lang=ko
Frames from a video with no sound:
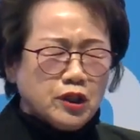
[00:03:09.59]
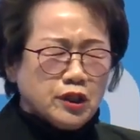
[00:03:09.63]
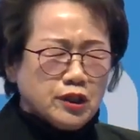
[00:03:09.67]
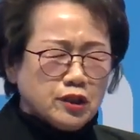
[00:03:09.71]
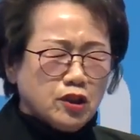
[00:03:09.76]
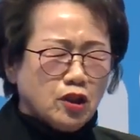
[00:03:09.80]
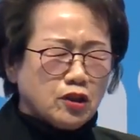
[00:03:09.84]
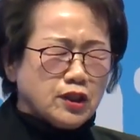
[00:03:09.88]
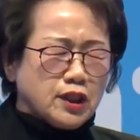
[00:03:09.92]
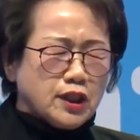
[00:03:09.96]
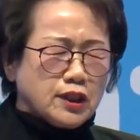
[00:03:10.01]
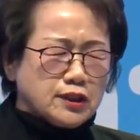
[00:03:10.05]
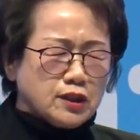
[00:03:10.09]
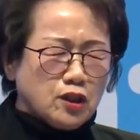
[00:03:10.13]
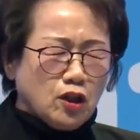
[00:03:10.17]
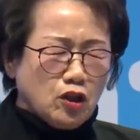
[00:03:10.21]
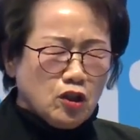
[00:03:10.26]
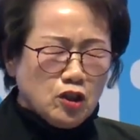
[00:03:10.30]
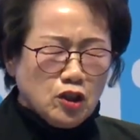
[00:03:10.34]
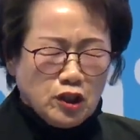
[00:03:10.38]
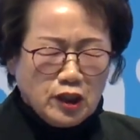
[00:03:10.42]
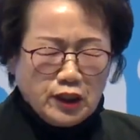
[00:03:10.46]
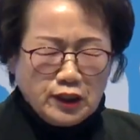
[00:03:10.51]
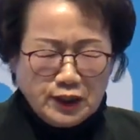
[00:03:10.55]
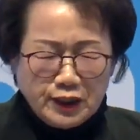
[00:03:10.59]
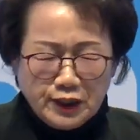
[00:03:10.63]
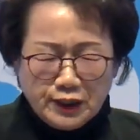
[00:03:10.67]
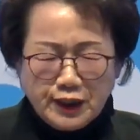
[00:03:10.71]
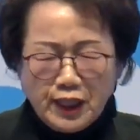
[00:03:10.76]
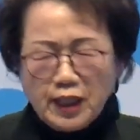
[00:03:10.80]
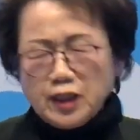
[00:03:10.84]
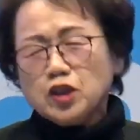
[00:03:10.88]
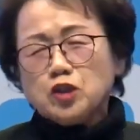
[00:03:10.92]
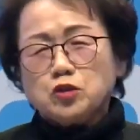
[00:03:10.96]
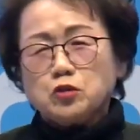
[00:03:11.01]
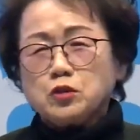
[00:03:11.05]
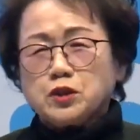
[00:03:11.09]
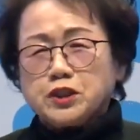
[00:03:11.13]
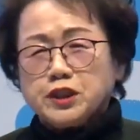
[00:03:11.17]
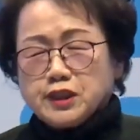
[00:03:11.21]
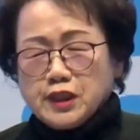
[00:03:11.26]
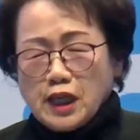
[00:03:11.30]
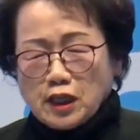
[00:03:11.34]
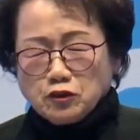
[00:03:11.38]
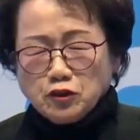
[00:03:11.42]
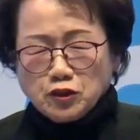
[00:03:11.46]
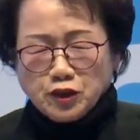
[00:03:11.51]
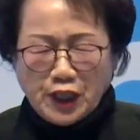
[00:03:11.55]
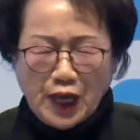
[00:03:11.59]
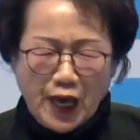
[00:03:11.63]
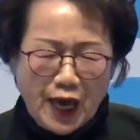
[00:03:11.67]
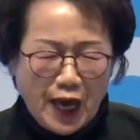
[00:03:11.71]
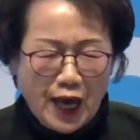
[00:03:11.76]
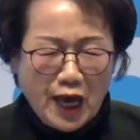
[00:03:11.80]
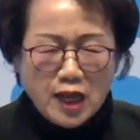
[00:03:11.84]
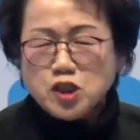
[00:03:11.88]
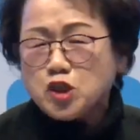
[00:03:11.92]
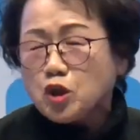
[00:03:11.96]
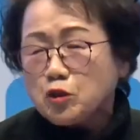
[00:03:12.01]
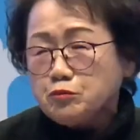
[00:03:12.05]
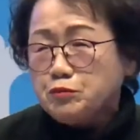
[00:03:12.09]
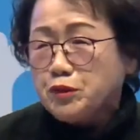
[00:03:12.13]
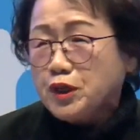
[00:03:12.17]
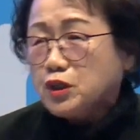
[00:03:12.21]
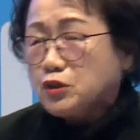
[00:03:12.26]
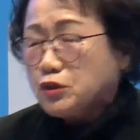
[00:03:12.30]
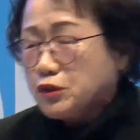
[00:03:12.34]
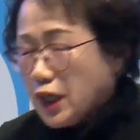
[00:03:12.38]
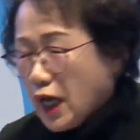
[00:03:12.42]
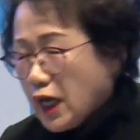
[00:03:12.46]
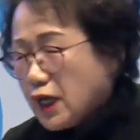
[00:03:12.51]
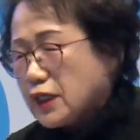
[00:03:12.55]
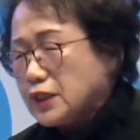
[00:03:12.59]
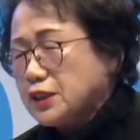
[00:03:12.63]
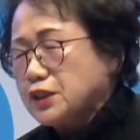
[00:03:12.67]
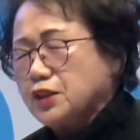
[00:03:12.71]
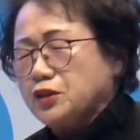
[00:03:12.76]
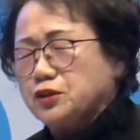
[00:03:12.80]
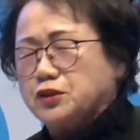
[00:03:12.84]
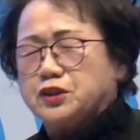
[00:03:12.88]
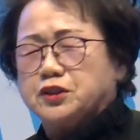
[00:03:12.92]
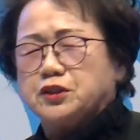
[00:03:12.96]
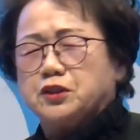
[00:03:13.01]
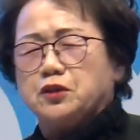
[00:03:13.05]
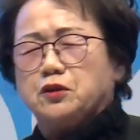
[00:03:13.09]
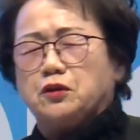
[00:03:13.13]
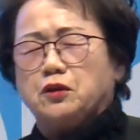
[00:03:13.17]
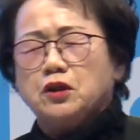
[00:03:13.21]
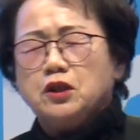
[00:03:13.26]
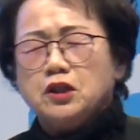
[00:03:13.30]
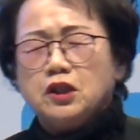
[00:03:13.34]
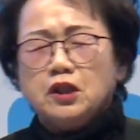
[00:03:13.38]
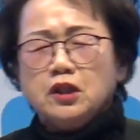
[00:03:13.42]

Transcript: 여기에서 이때를 놓치지 않고 계속 밀고 나갔었죠.